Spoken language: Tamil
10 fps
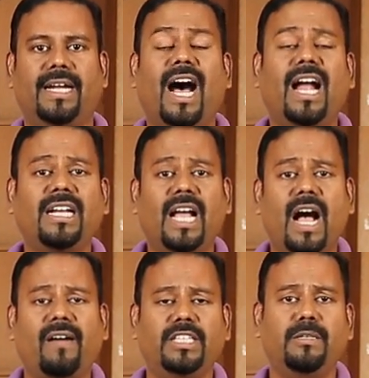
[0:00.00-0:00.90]

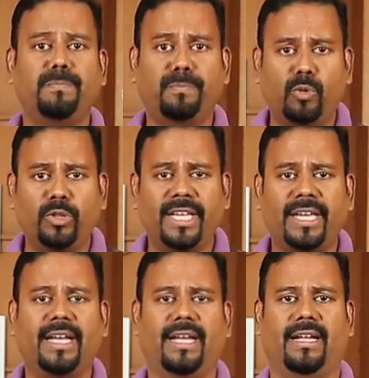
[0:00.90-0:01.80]
நான்காவது
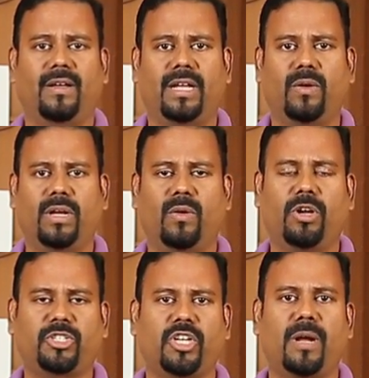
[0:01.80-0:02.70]
புதிய
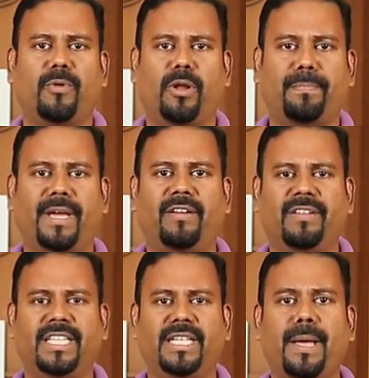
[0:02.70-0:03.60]
ஒர்க் ஷாப்போட பேர்
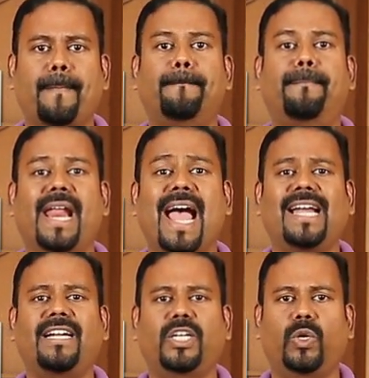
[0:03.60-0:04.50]
வந்து
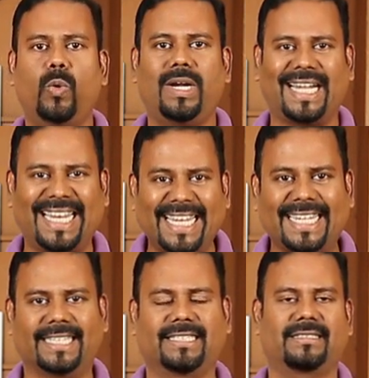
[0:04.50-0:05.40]
பிராண்ட் டு லீ
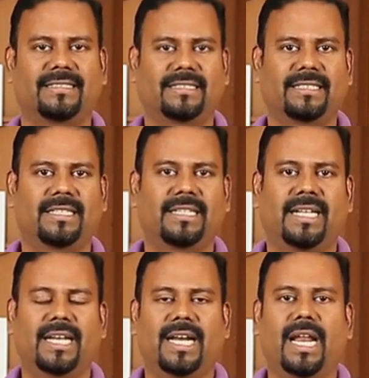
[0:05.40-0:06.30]

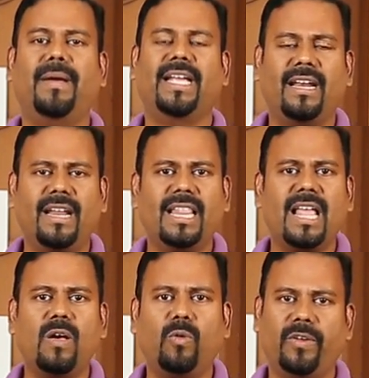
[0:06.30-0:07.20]
நம்ம
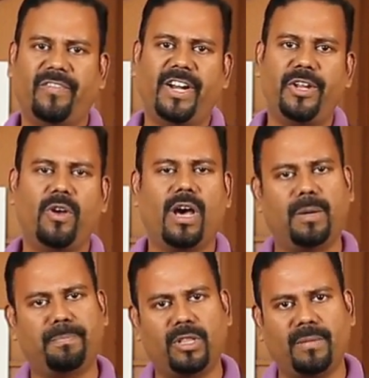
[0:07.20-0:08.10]
என்னதான் ஒரு வீடியோ
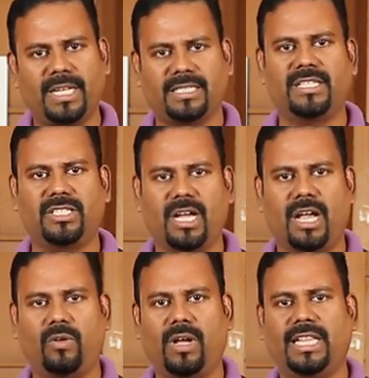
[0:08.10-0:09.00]
அற்புதமா
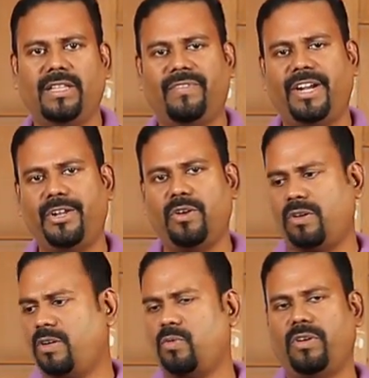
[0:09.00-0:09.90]
செஞ்சாலும் அந்த
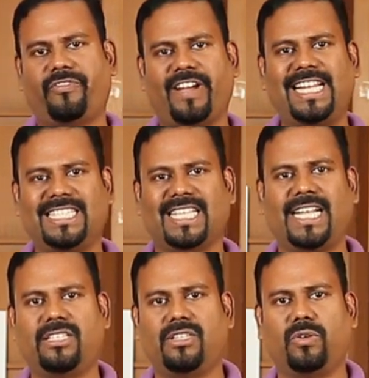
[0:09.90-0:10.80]
வீடியோக்குன்னு ஒரு ஃபைல்
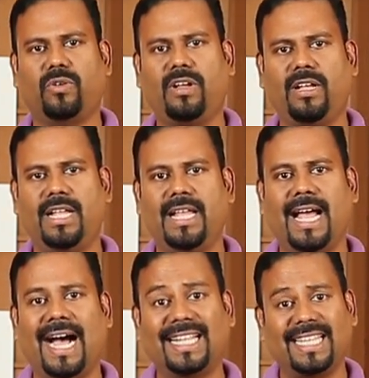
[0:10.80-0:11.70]
சைஸ் இருக்கும்
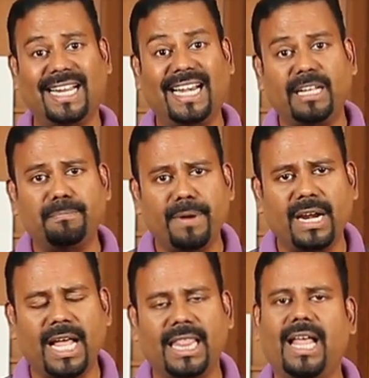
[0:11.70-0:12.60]
அதை கிளிக்
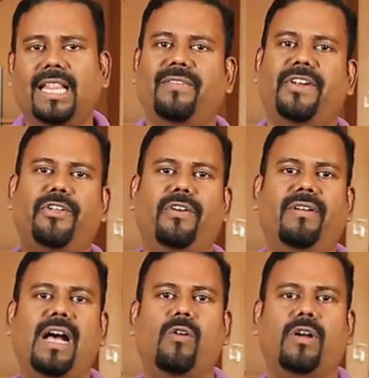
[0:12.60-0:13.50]
பண்ணாதான் அந்த
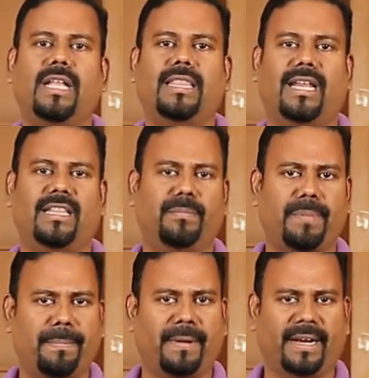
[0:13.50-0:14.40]
வீடியோவை அவங்க திறந்து
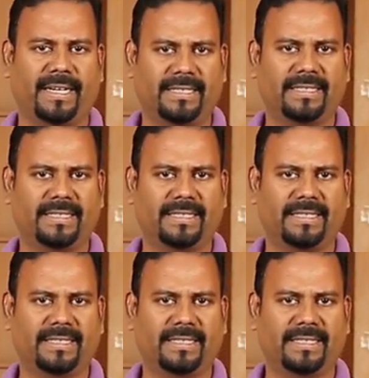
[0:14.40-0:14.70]
பார்ப்பாங்க